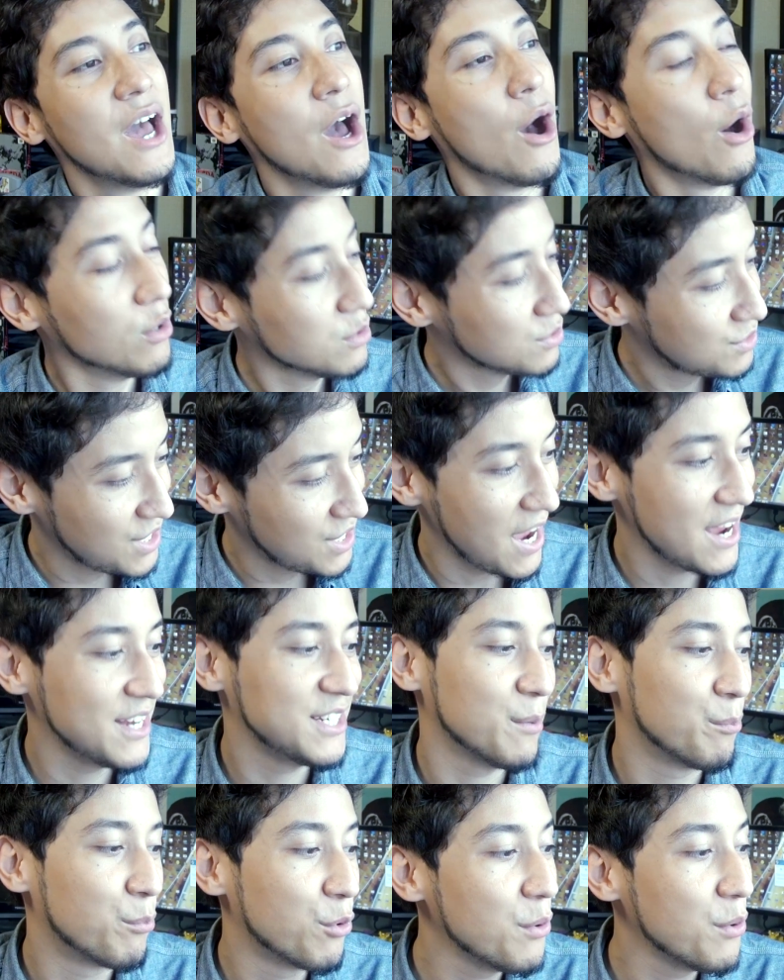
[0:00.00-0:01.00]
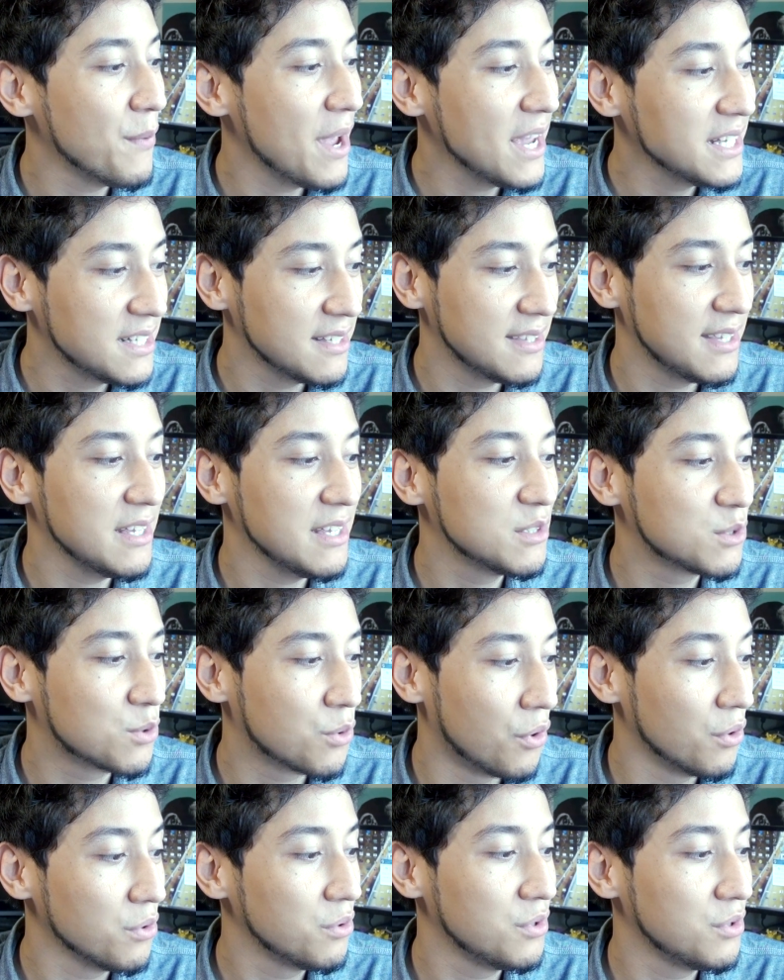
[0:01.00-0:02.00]
Ou seja, por mês você tem
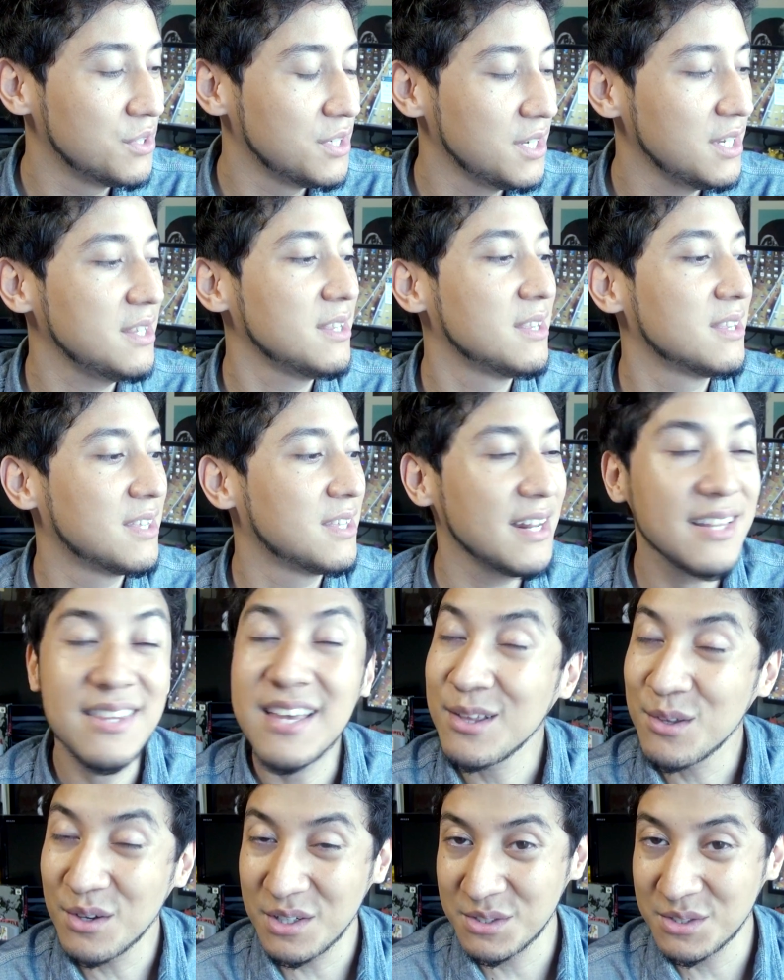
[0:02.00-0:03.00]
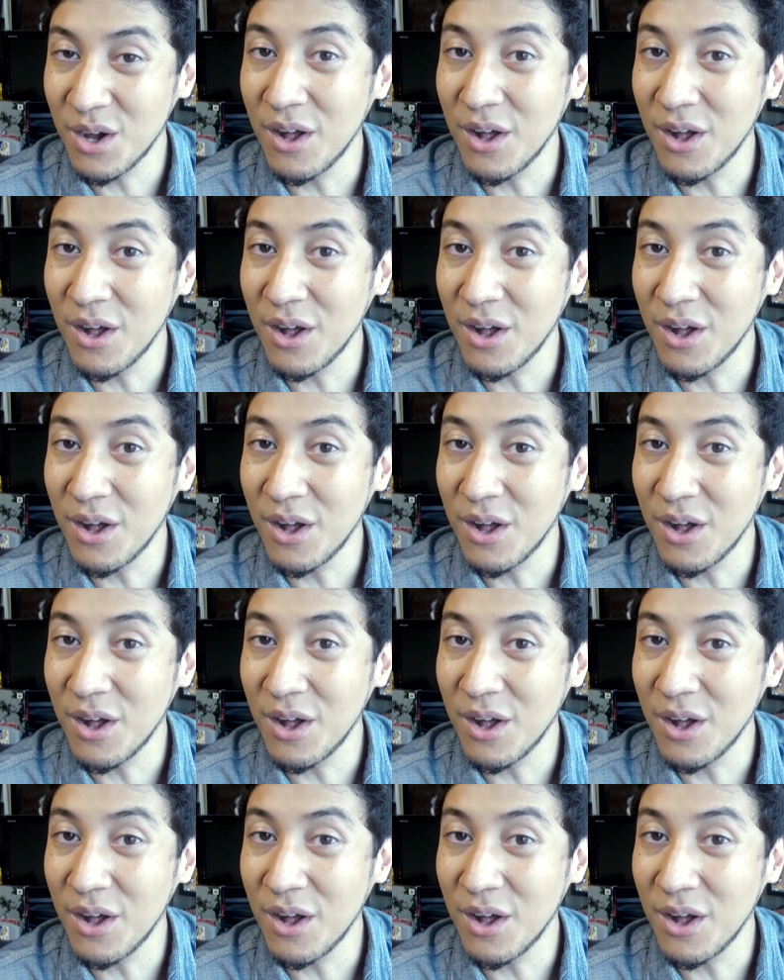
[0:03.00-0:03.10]
desconto de 32